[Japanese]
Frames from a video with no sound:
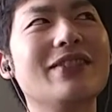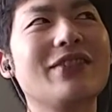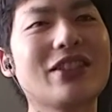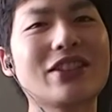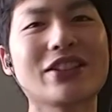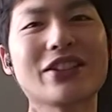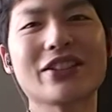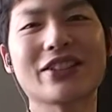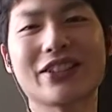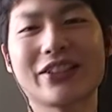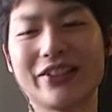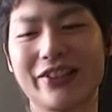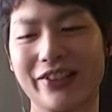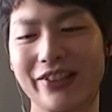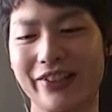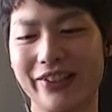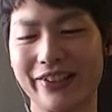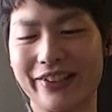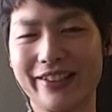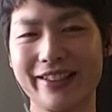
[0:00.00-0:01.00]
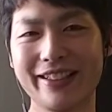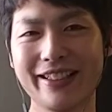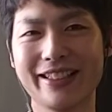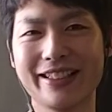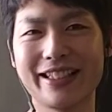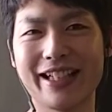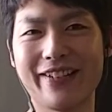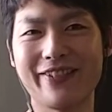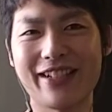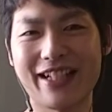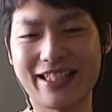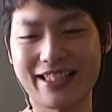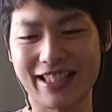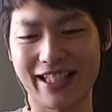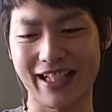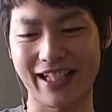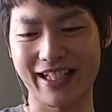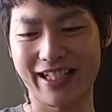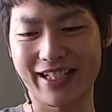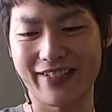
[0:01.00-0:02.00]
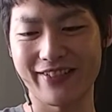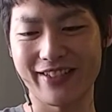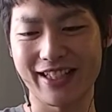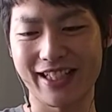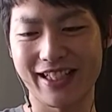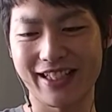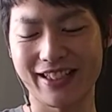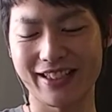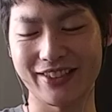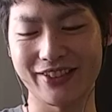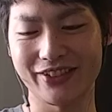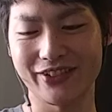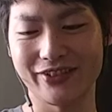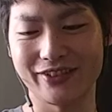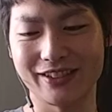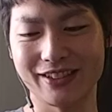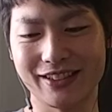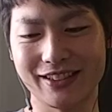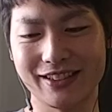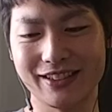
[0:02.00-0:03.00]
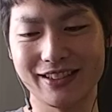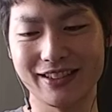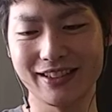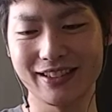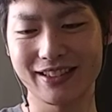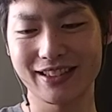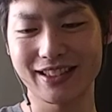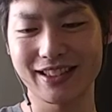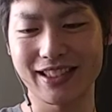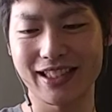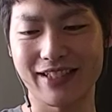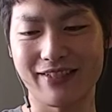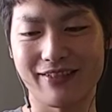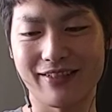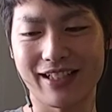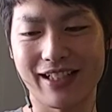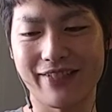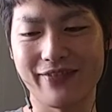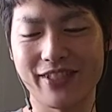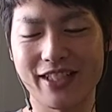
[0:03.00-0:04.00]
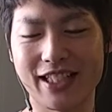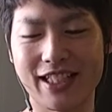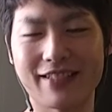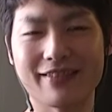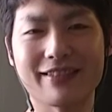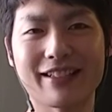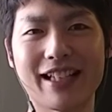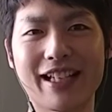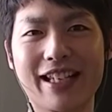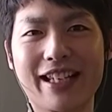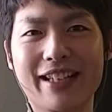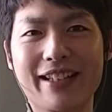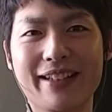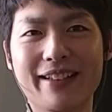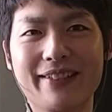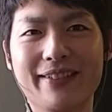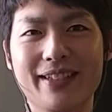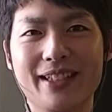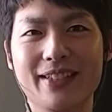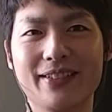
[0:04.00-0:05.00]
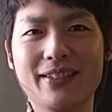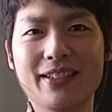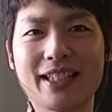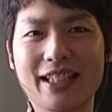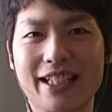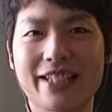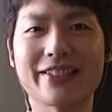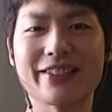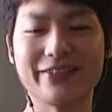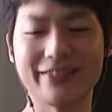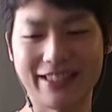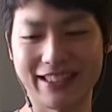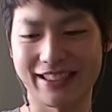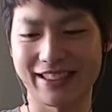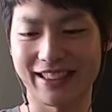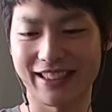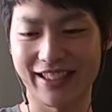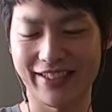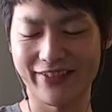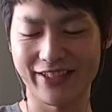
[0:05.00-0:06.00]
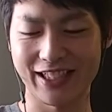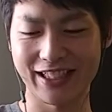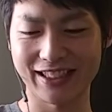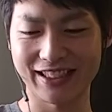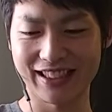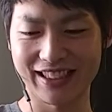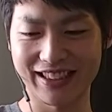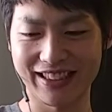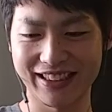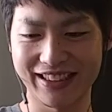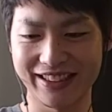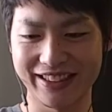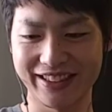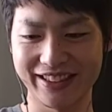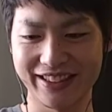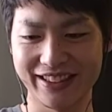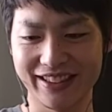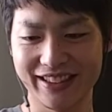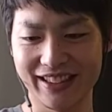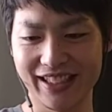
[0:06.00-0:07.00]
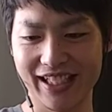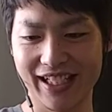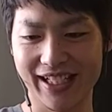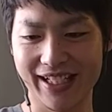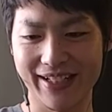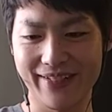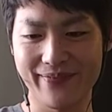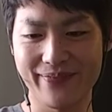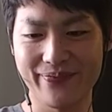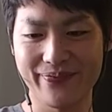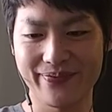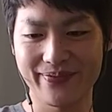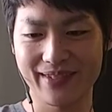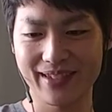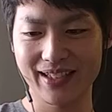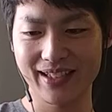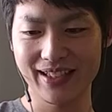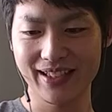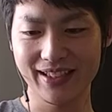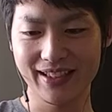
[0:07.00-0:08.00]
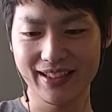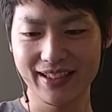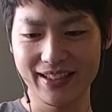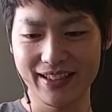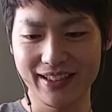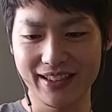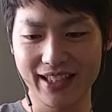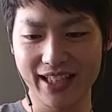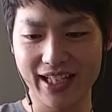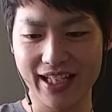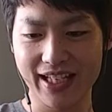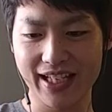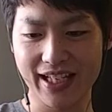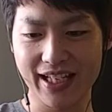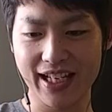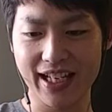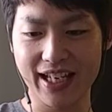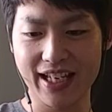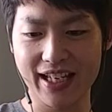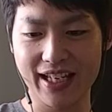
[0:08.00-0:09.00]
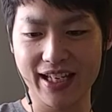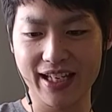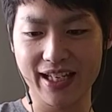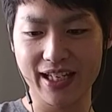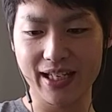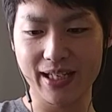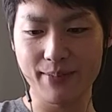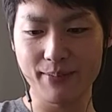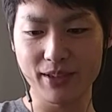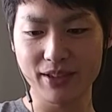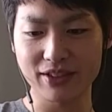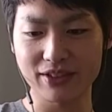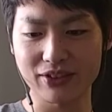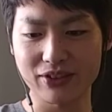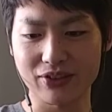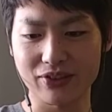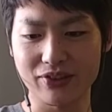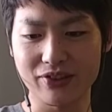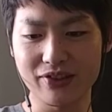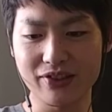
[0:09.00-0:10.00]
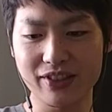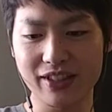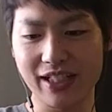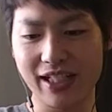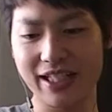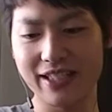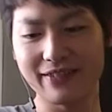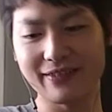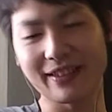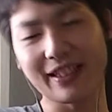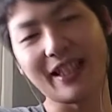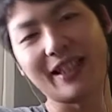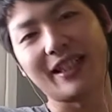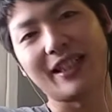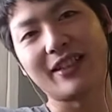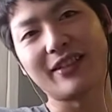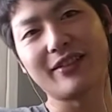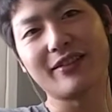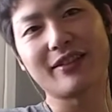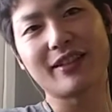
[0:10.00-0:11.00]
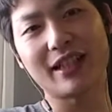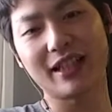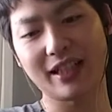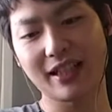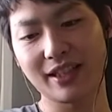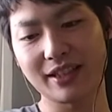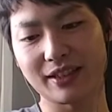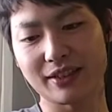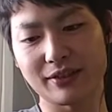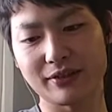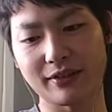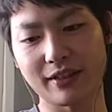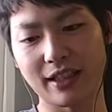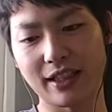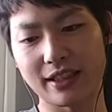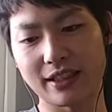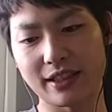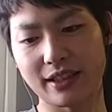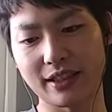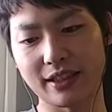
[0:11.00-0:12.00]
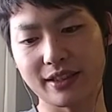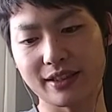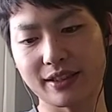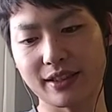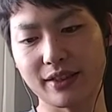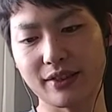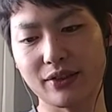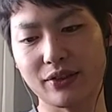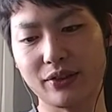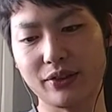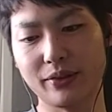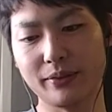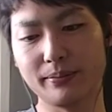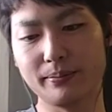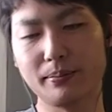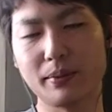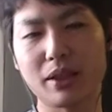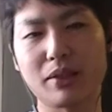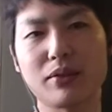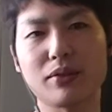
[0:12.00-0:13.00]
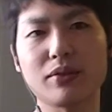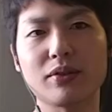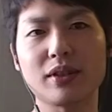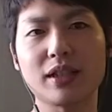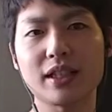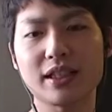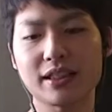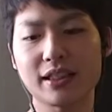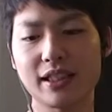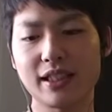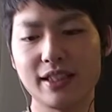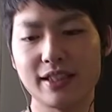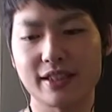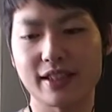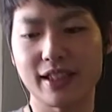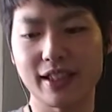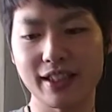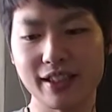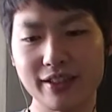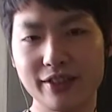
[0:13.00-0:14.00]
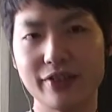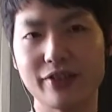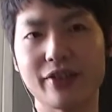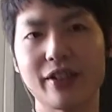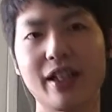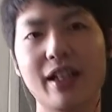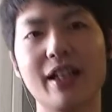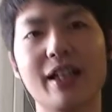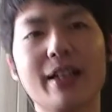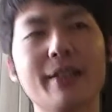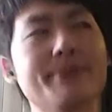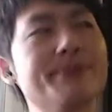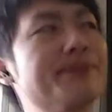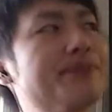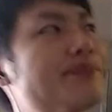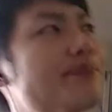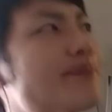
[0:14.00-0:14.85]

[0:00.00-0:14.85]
まあ、ちょっとやばいんじゃないかみたいな人もちらほら見たので、まあ、大丈夫ですかね皆さん。はい。で、えーまあ、ちょっと今回の件でいろいろ考えたことがあったんですけど、まあ、ここからさらに下げるのか、